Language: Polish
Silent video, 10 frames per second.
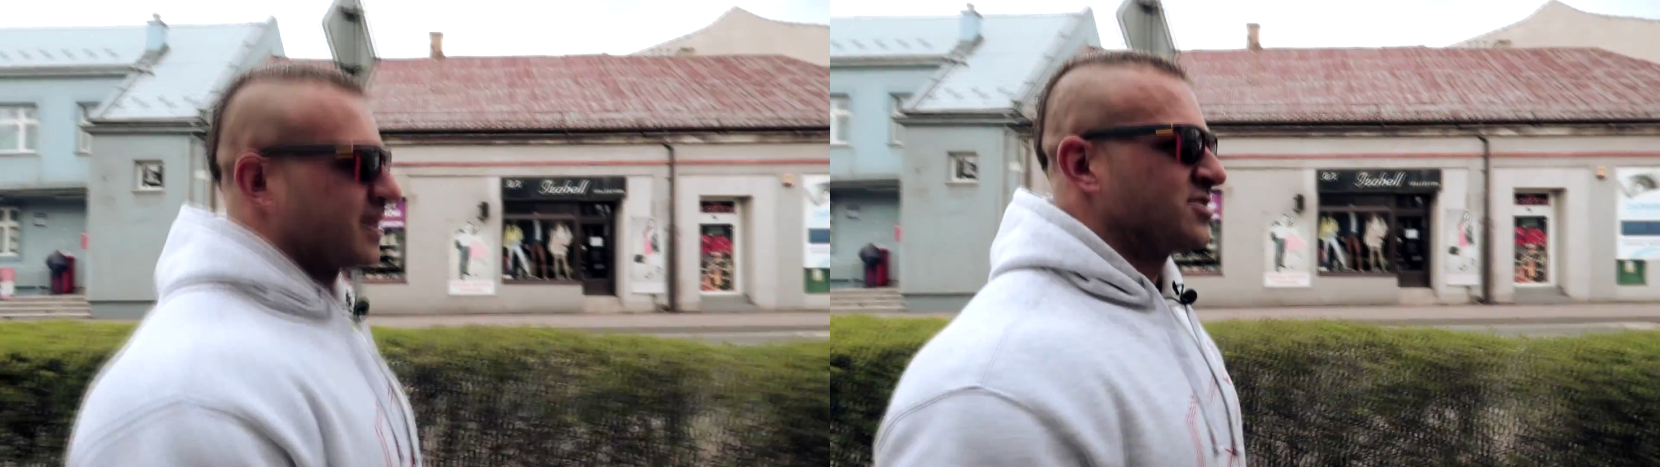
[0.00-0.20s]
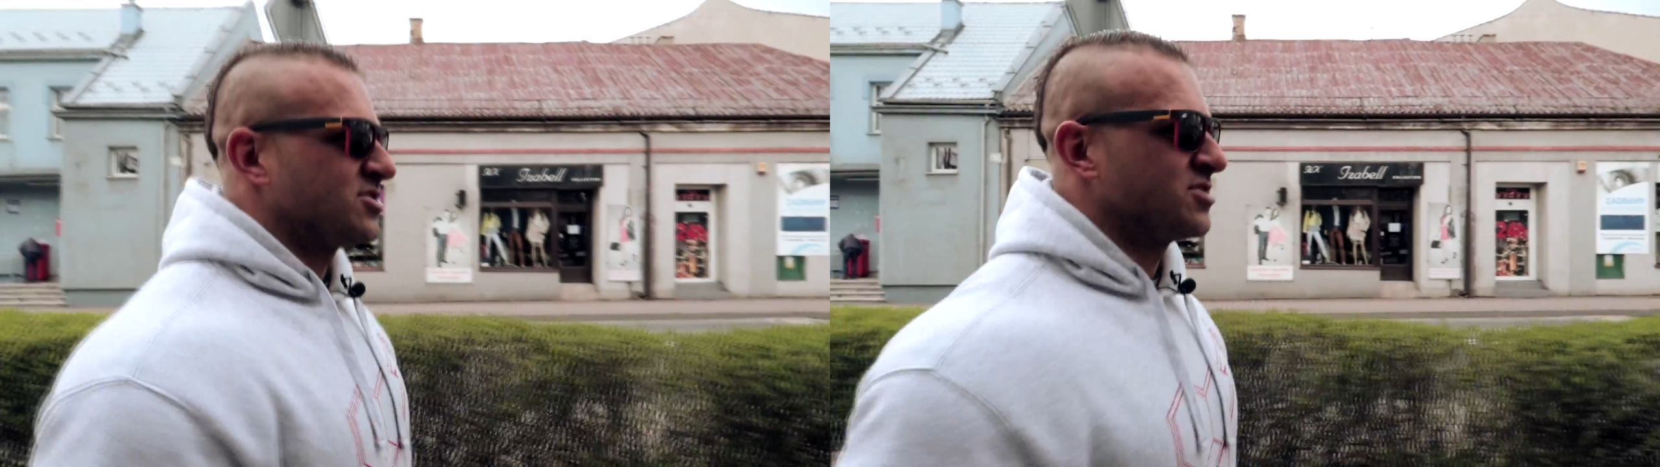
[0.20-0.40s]

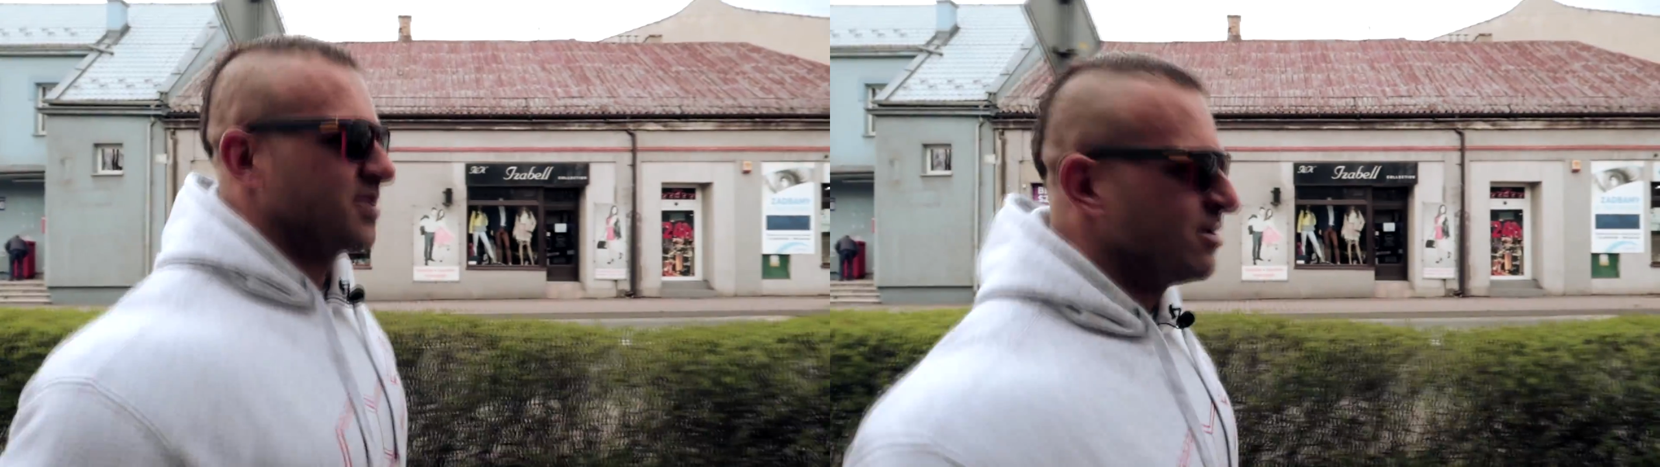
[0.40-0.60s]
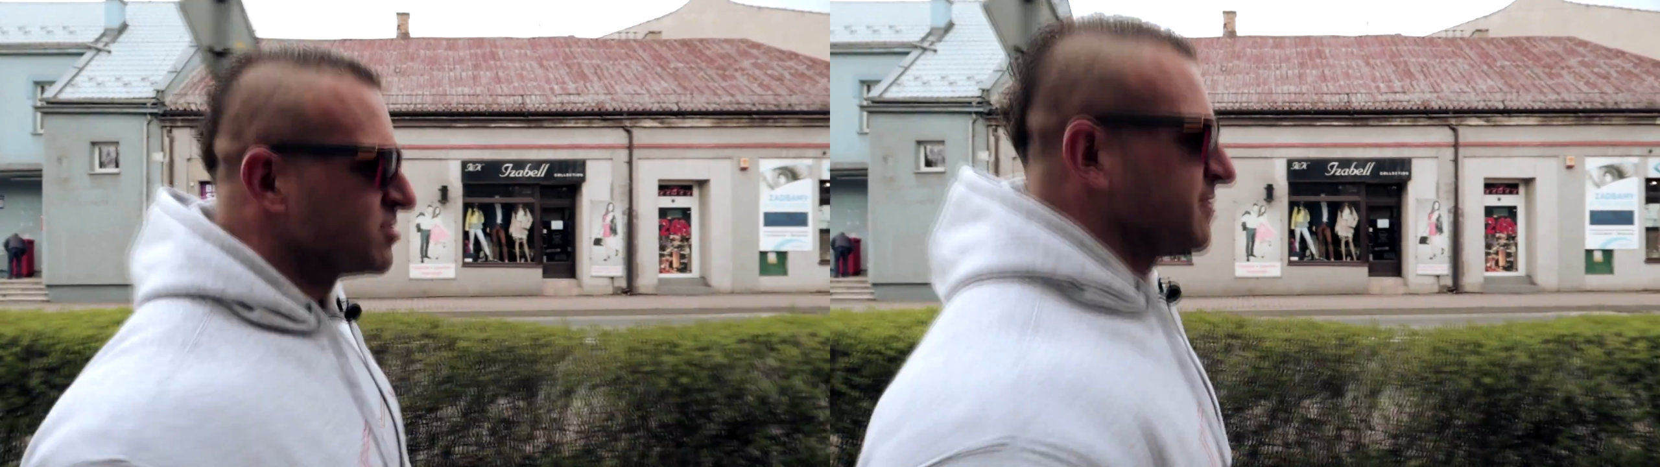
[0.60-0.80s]
takich rzeczy
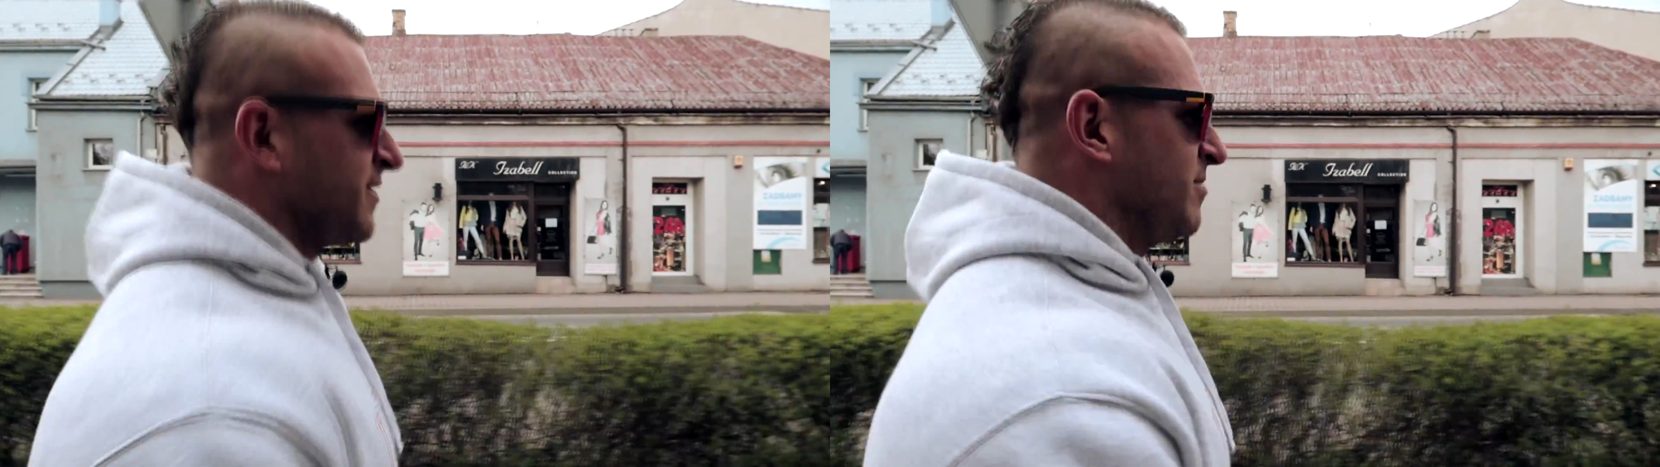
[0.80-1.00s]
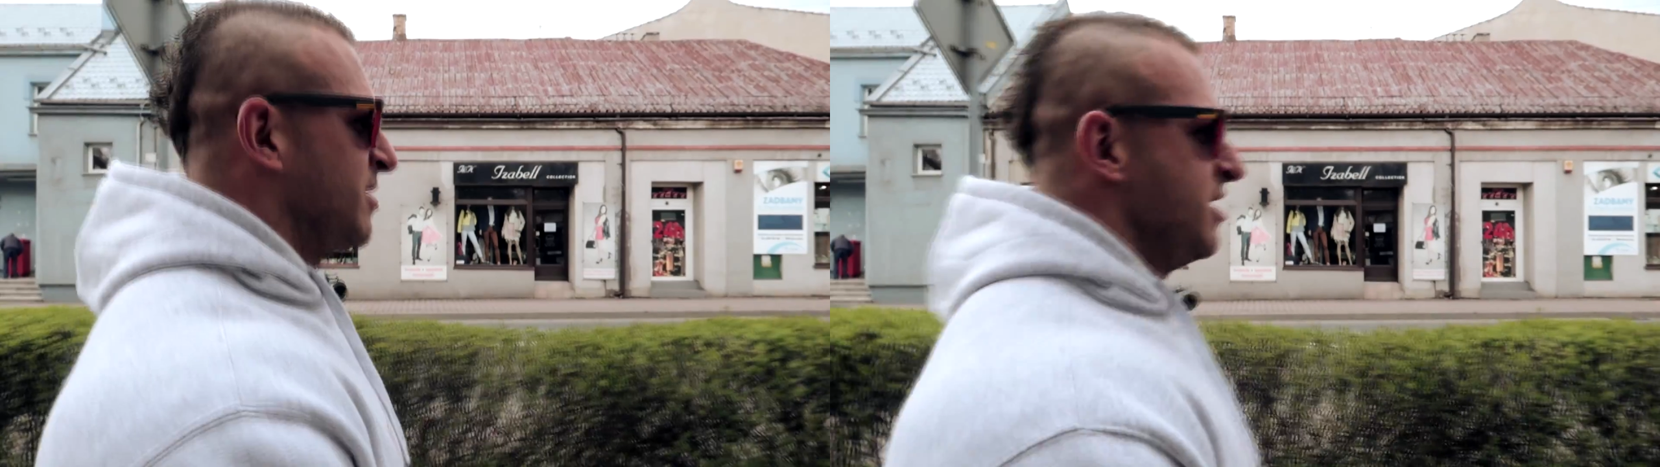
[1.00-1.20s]
nie
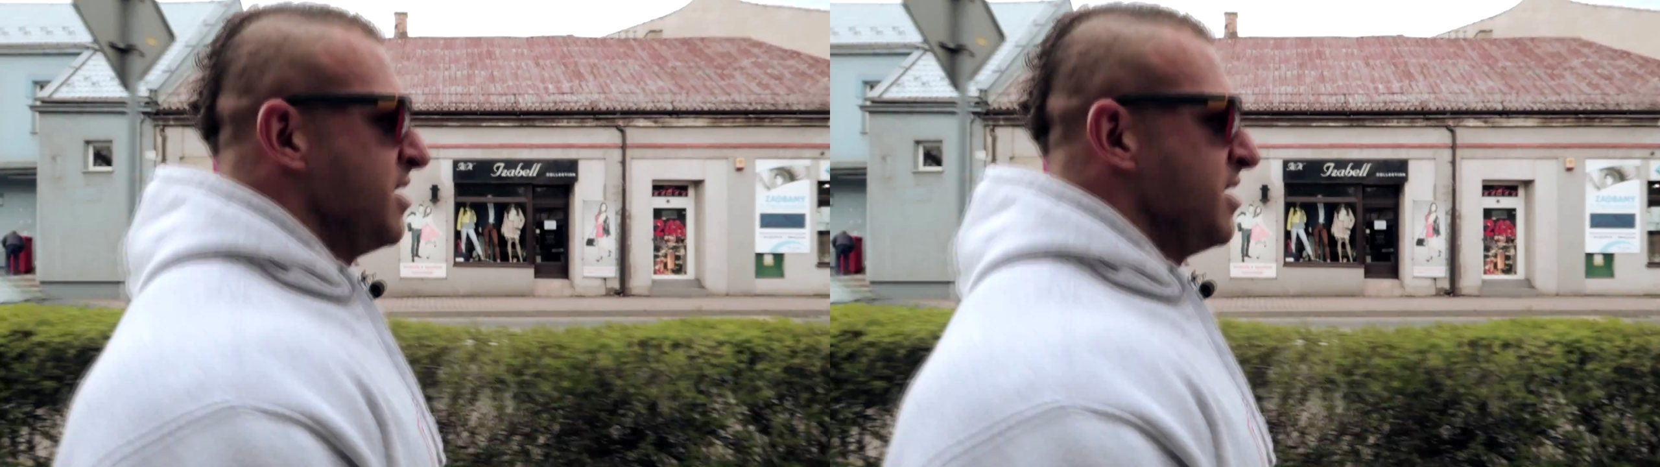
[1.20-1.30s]
używam.